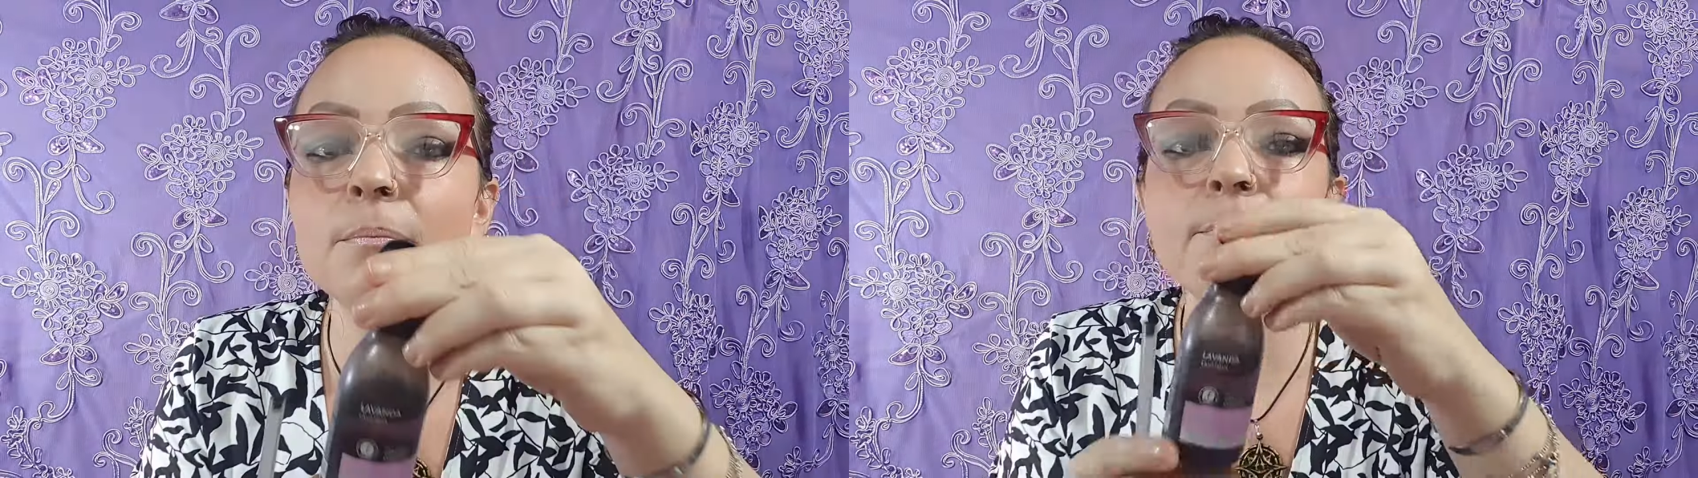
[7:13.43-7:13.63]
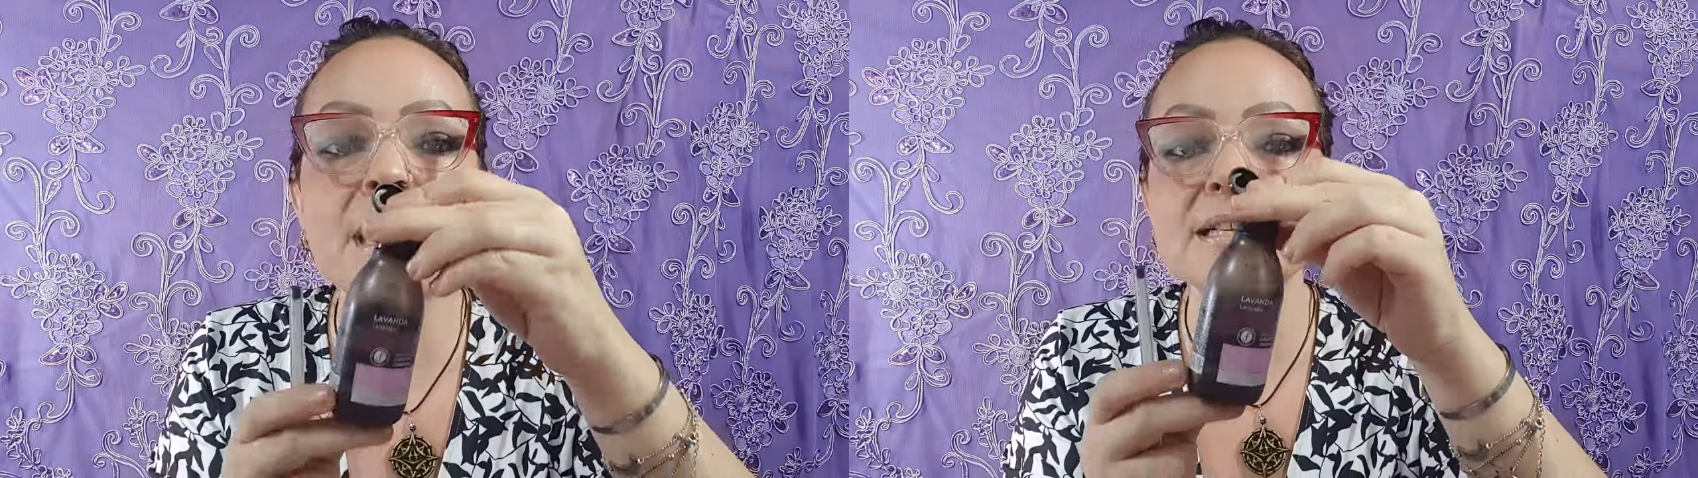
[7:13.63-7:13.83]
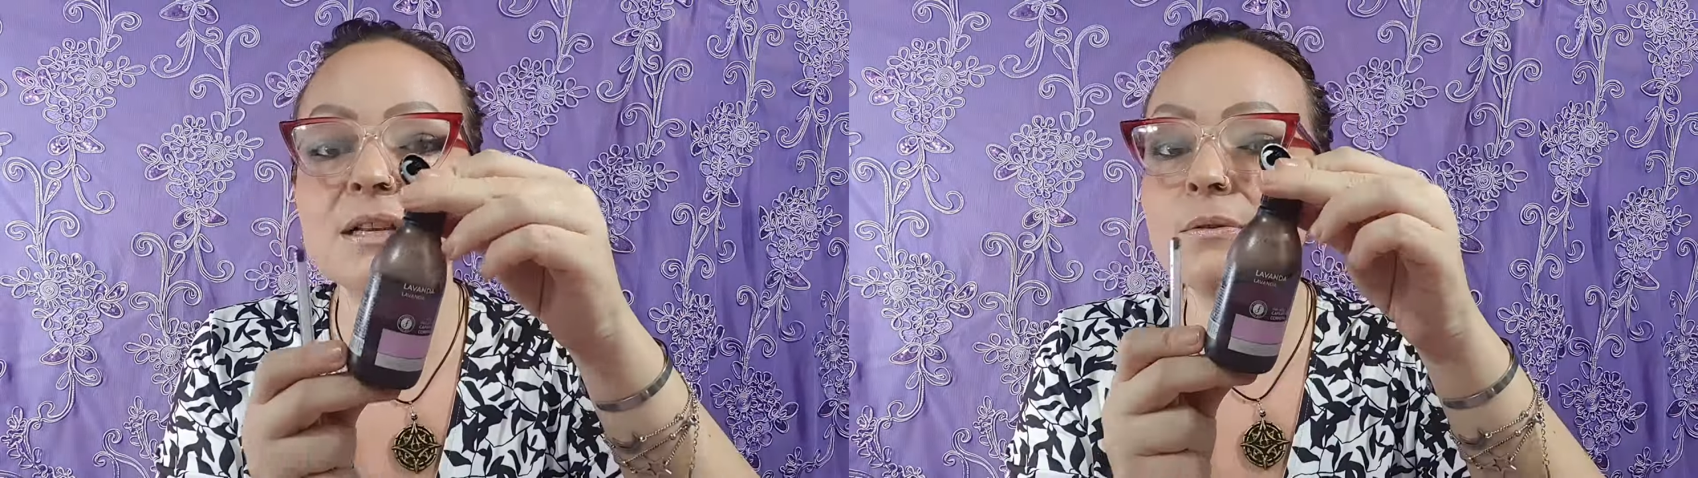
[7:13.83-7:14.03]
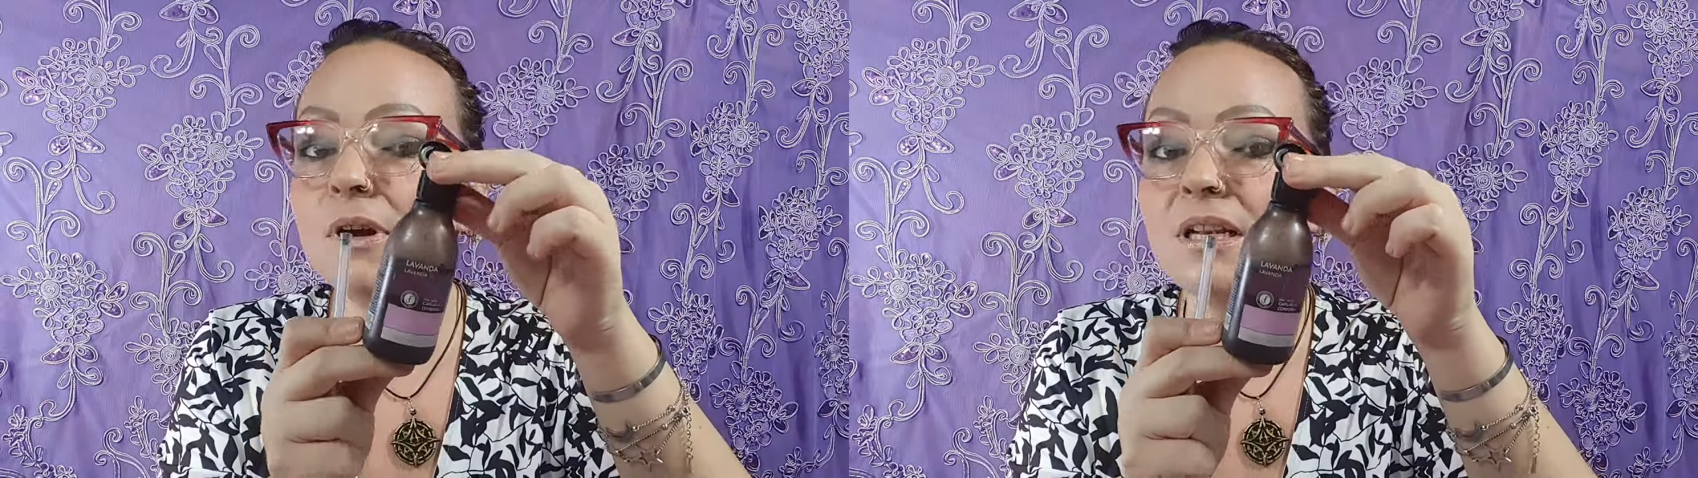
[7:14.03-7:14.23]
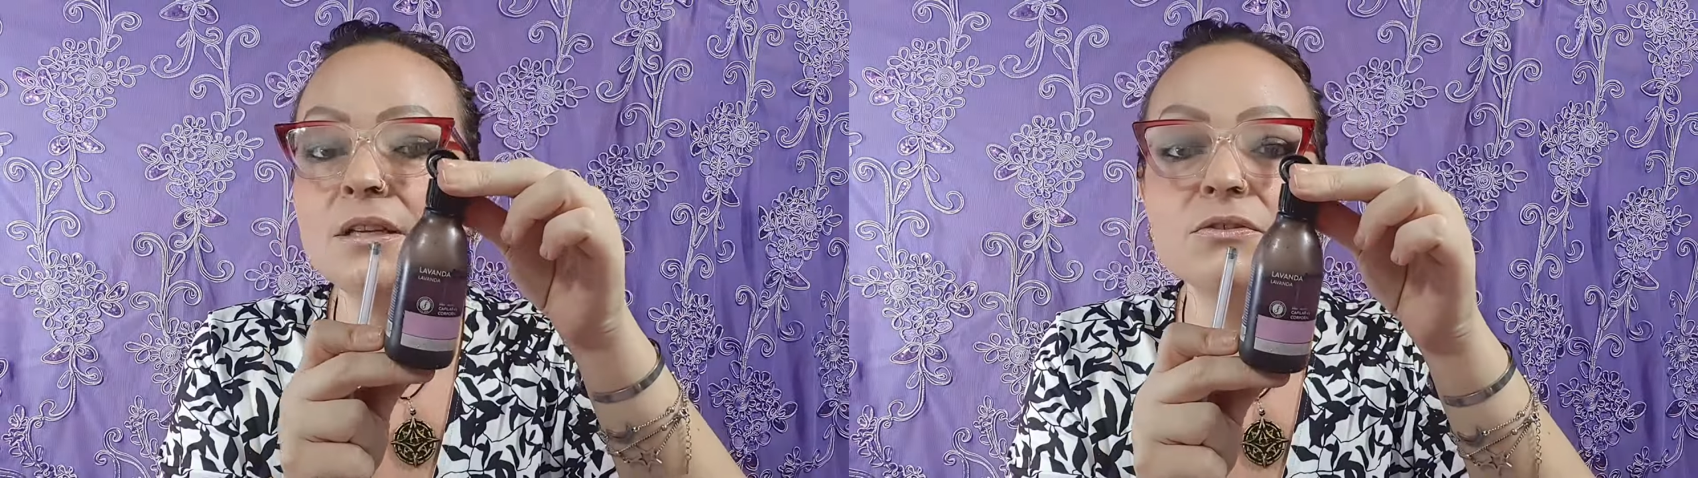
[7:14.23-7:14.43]
passa um
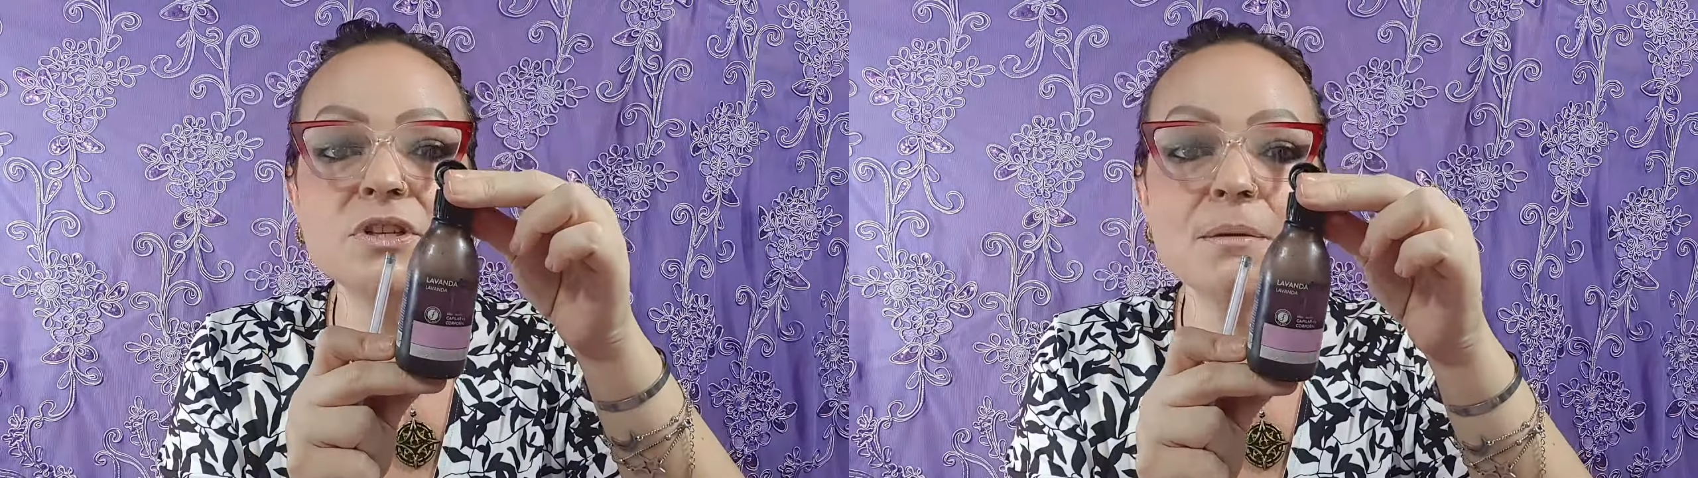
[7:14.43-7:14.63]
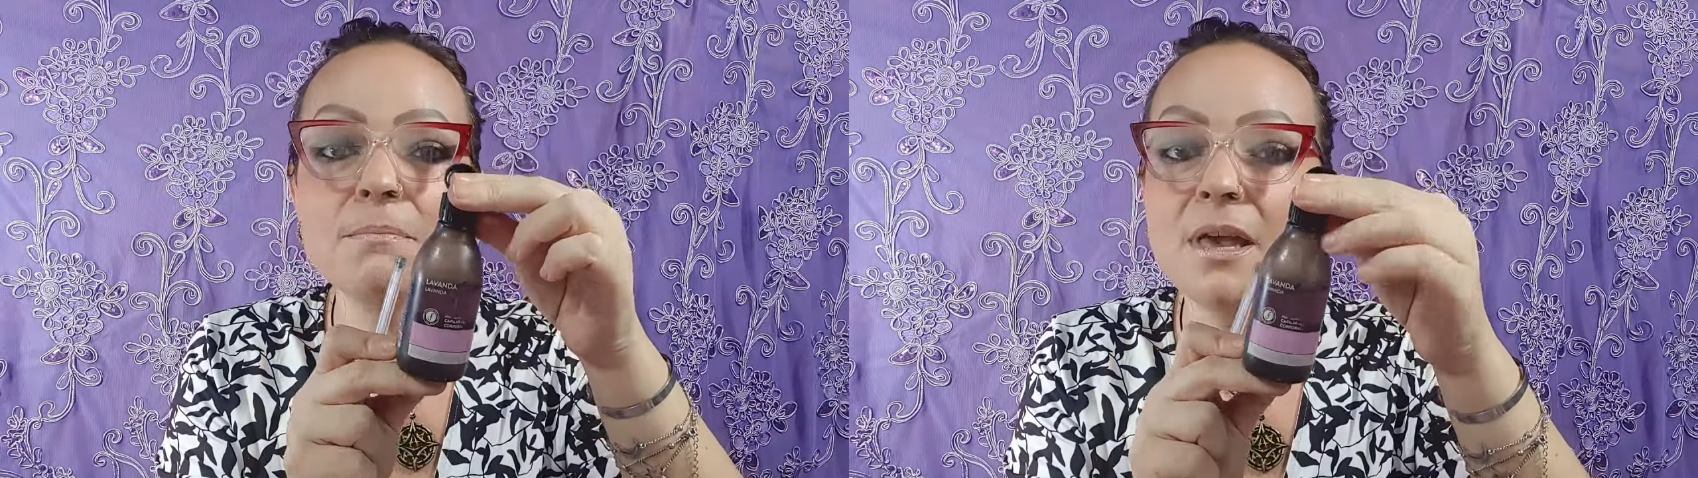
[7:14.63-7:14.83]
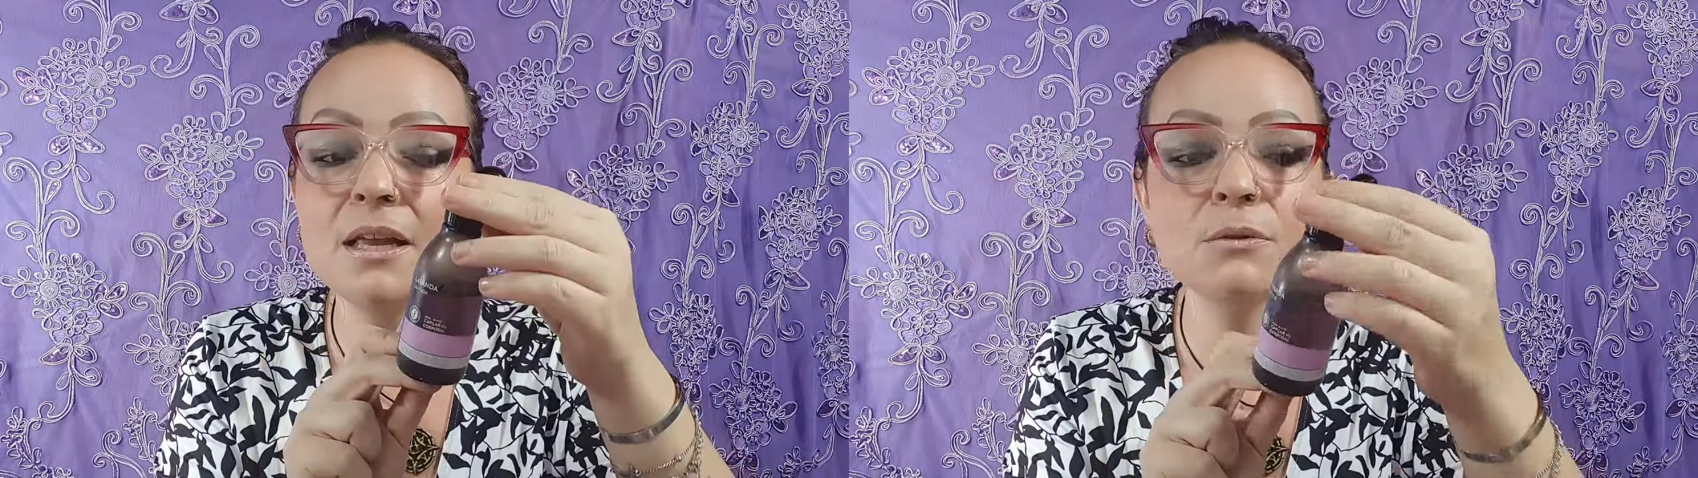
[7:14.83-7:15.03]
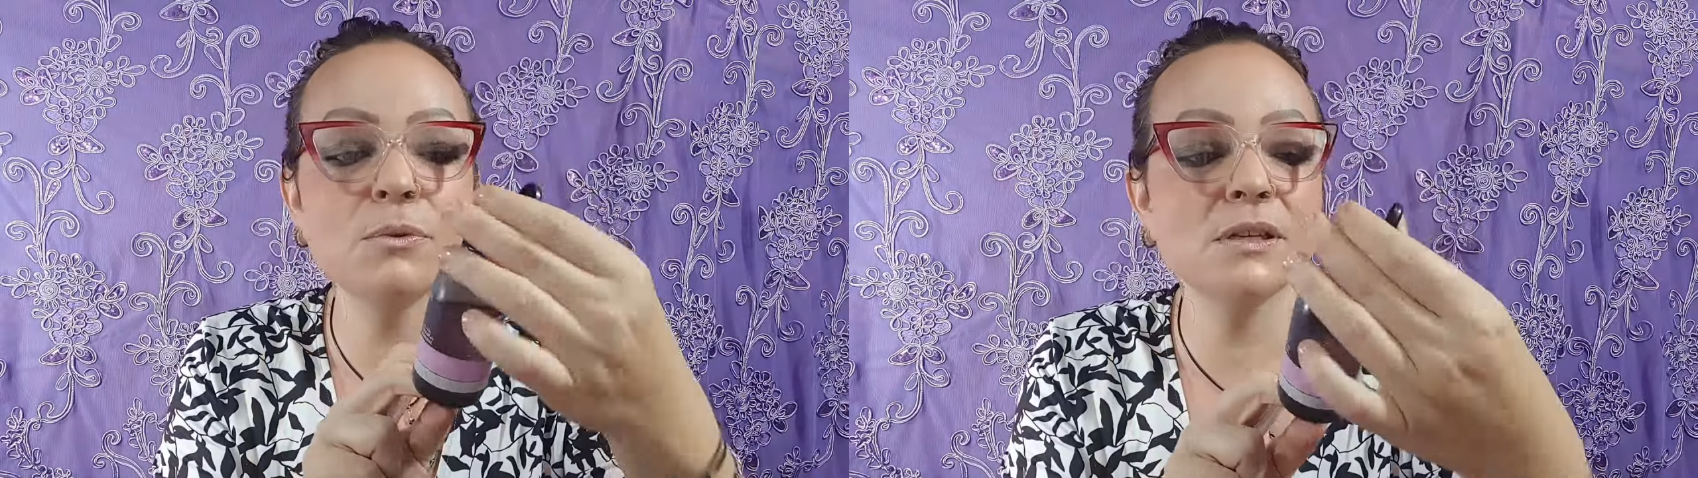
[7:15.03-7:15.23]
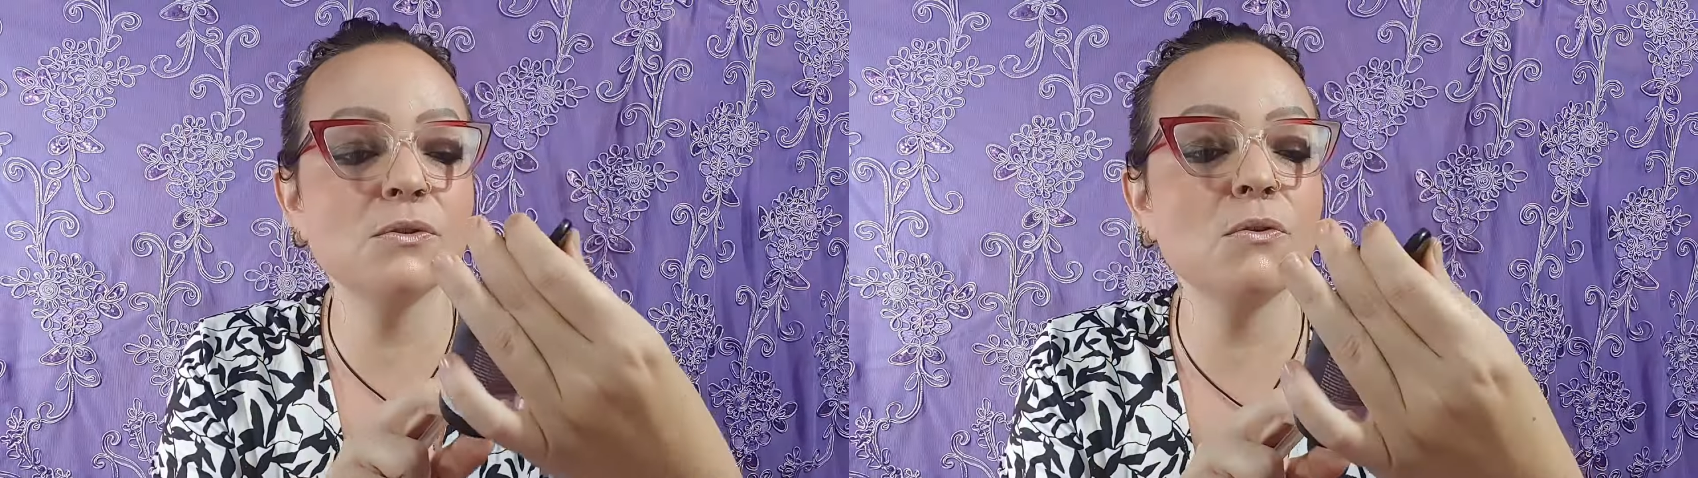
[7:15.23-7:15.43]
olhinho de
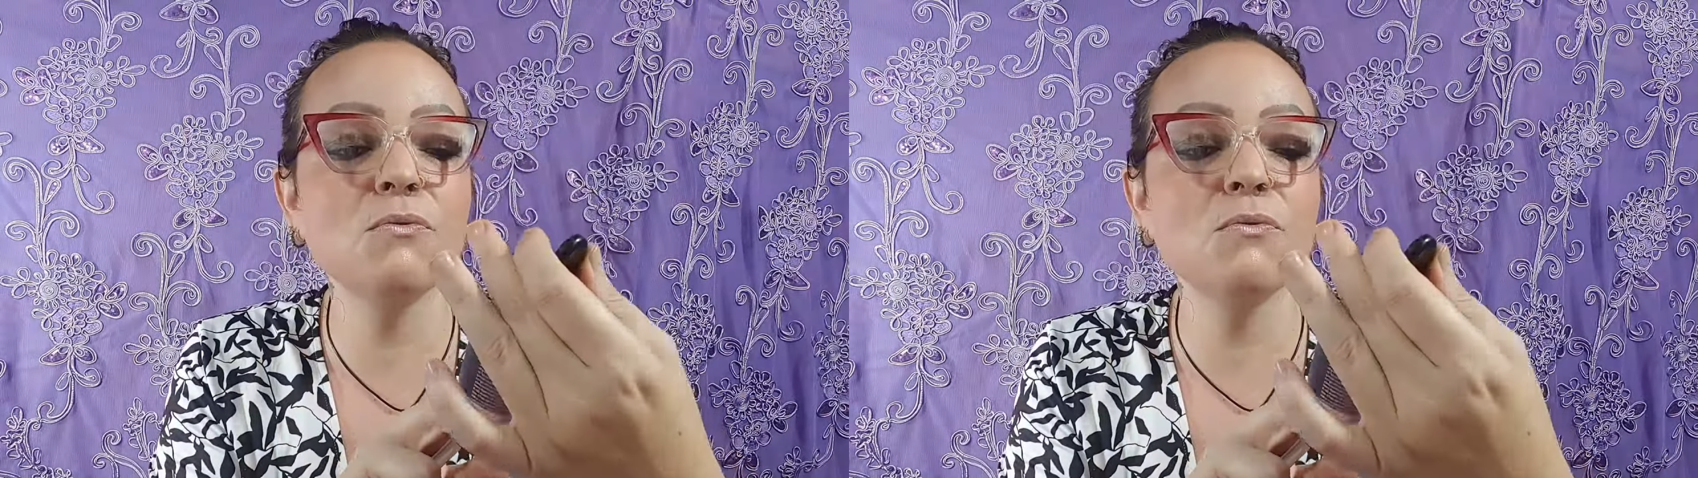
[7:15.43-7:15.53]
amêndoas ou